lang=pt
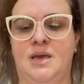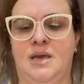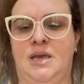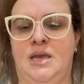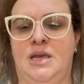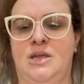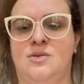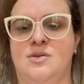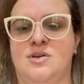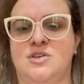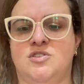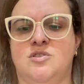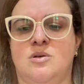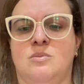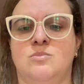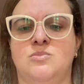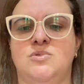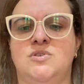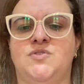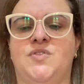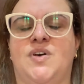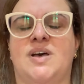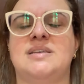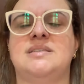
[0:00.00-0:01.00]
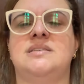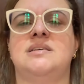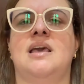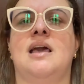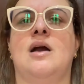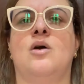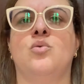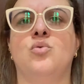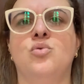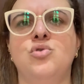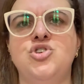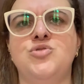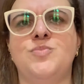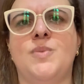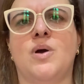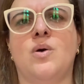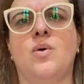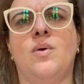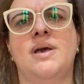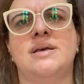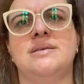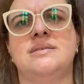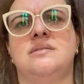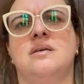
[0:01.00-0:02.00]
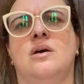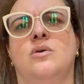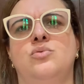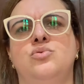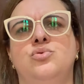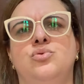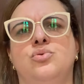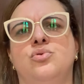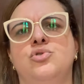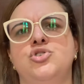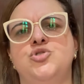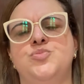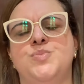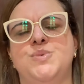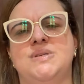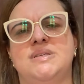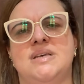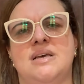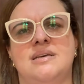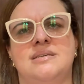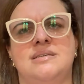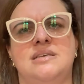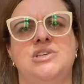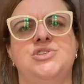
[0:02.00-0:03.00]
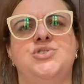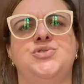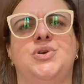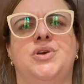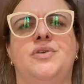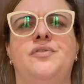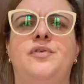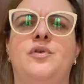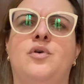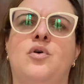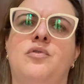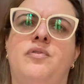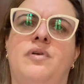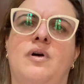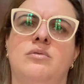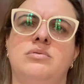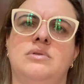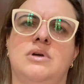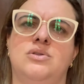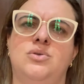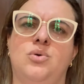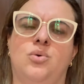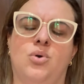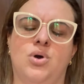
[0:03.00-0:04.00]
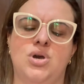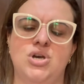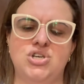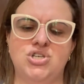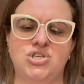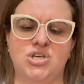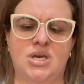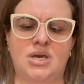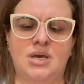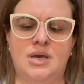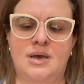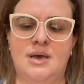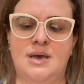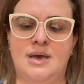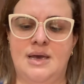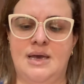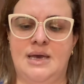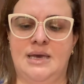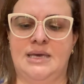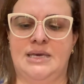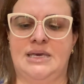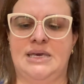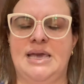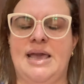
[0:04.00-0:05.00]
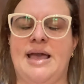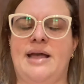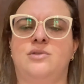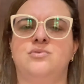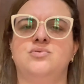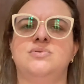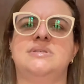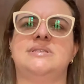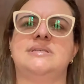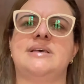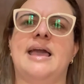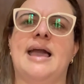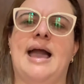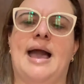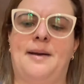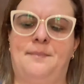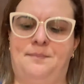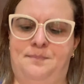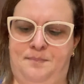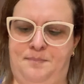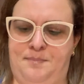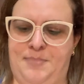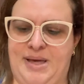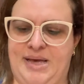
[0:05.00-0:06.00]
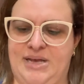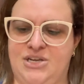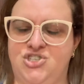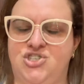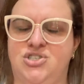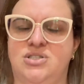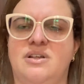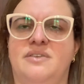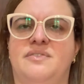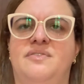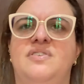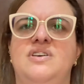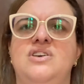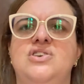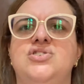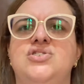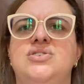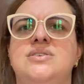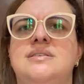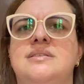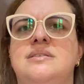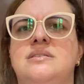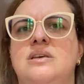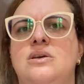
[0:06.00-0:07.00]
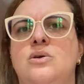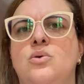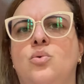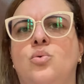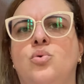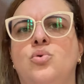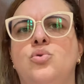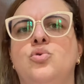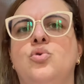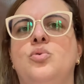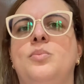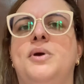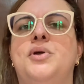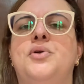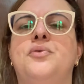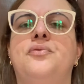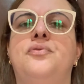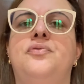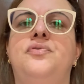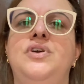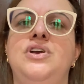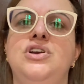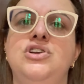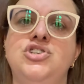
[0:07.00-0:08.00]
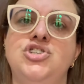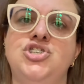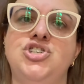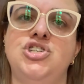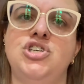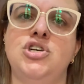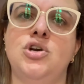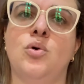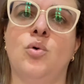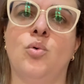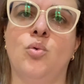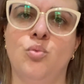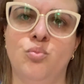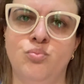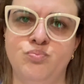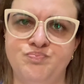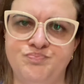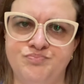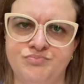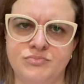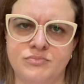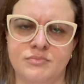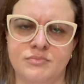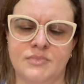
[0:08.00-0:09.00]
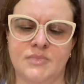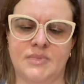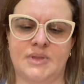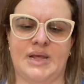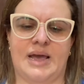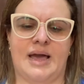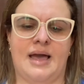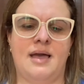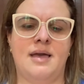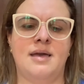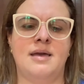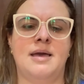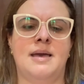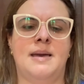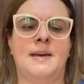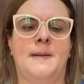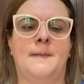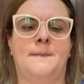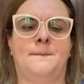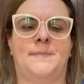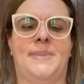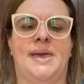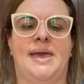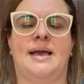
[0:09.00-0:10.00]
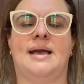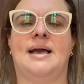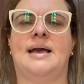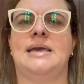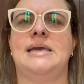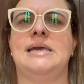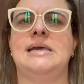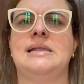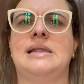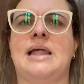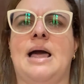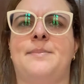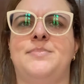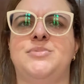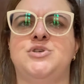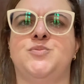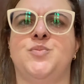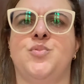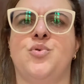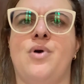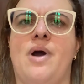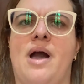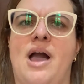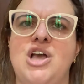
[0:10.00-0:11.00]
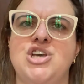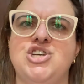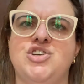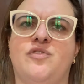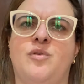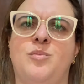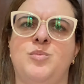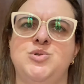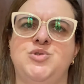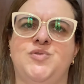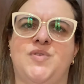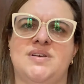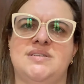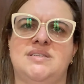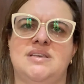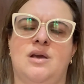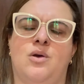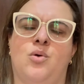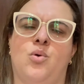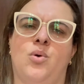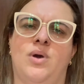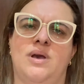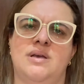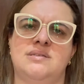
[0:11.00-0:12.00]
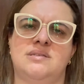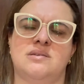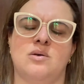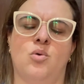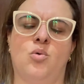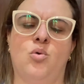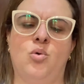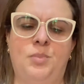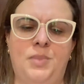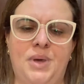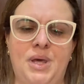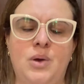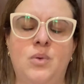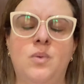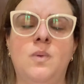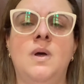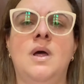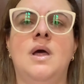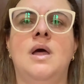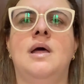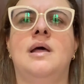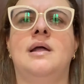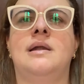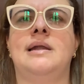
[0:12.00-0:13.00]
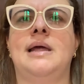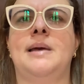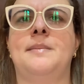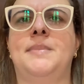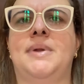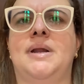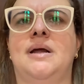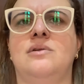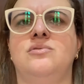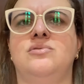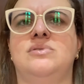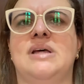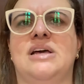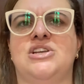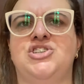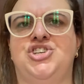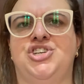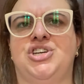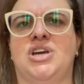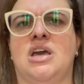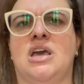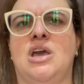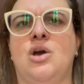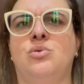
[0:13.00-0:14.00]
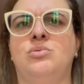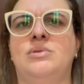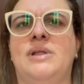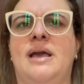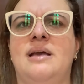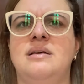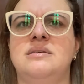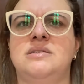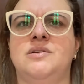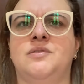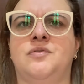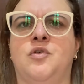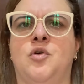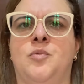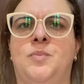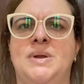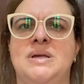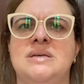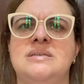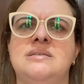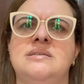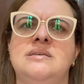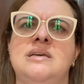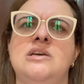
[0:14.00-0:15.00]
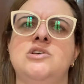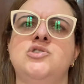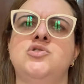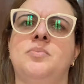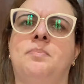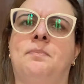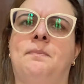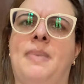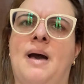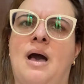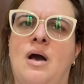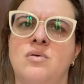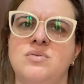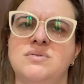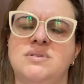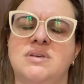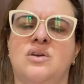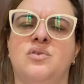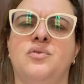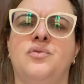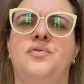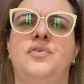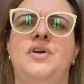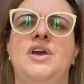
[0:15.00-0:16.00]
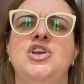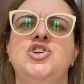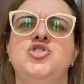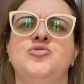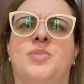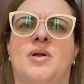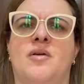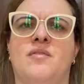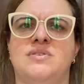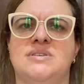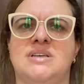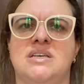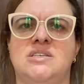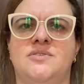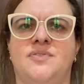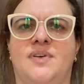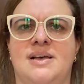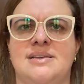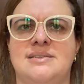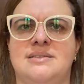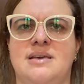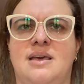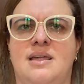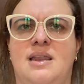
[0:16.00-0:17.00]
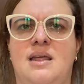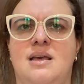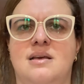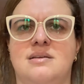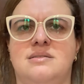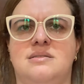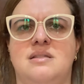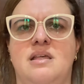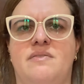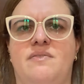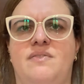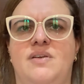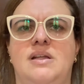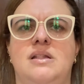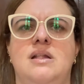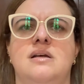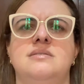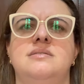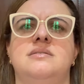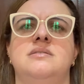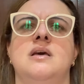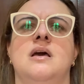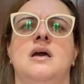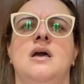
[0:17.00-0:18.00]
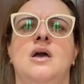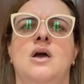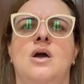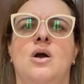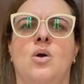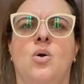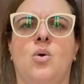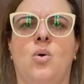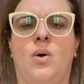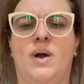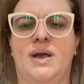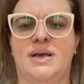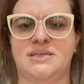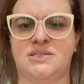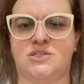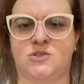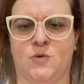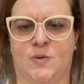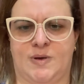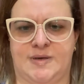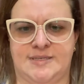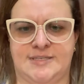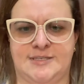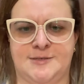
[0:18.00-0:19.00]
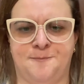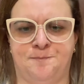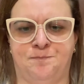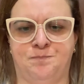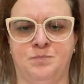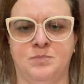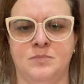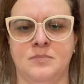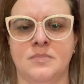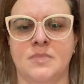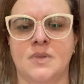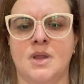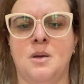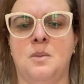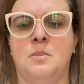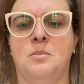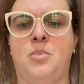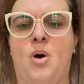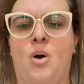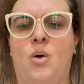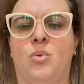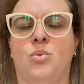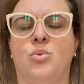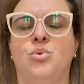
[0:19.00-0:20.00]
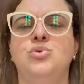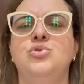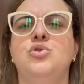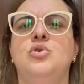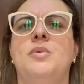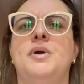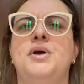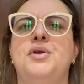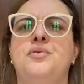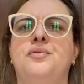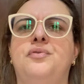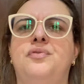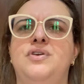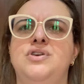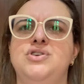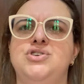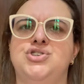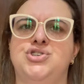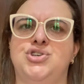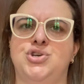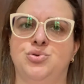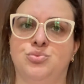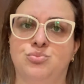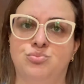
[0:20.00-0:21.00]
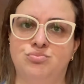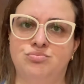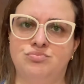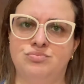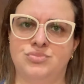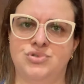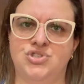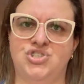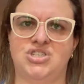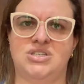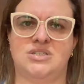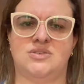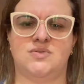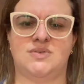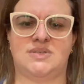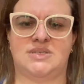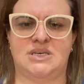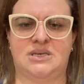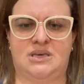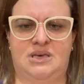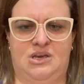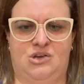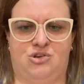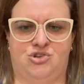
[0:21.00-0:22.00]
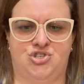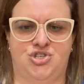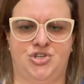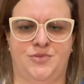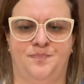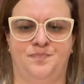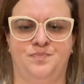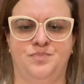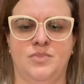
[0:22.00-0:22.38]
E nós vamos fazer a última correção do último exercício que ficou faltando corrigir, que é do CA, página 25, número 21, tá? Pega aí lápis borracha, vamos fazer a correção comigo. Lembrando da dica que eu dei, se for preciso, pausem o vídeo para vocês fazerem as devidas correções. Bom, o número 21 diz o seguinte: